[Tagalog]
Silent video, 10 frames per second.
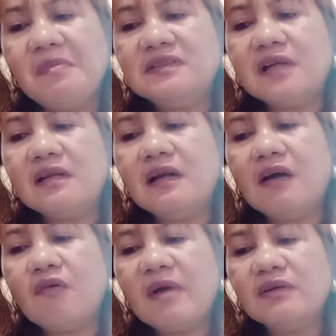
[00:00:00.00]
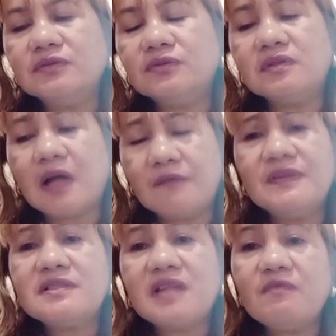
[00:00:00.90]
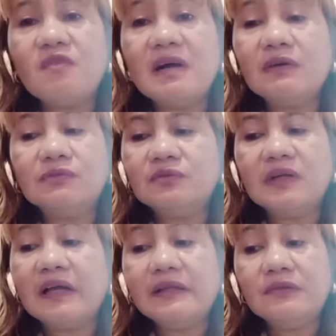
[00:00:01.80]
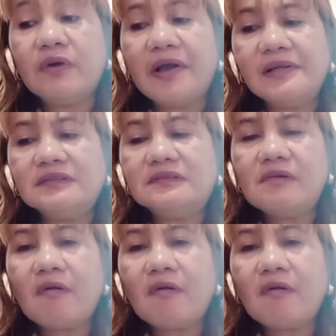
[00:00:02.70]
Minsan na lang ako magluto. Tsaka first time ko magluto na ganito guys.